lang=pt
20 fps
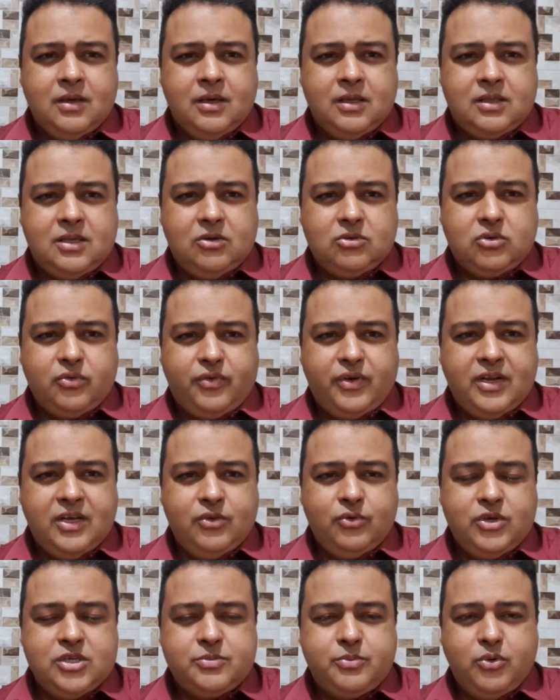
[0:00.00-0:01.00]
Então estou
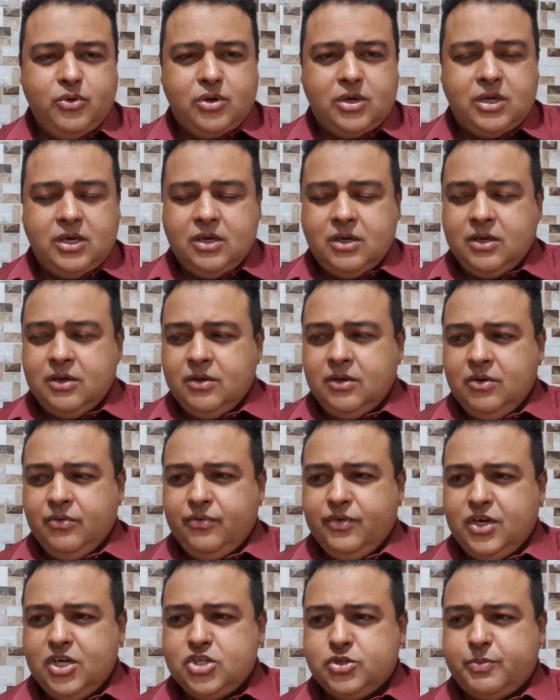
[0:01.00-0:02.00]
falando isso porque eu
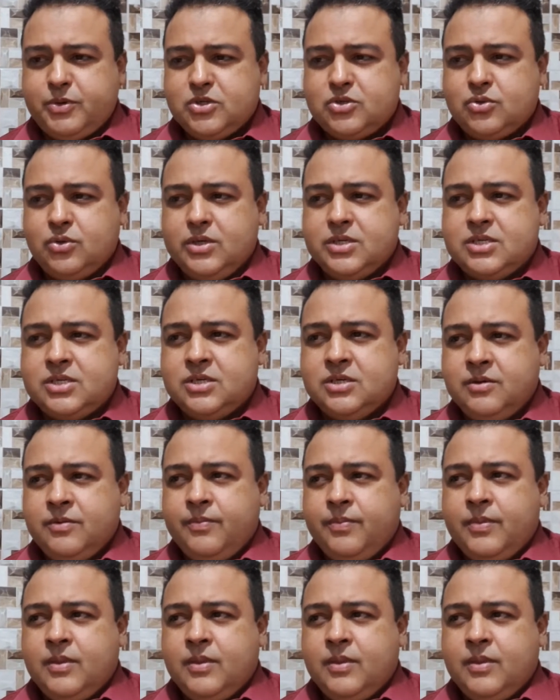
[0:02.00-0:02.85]
vejo pessoas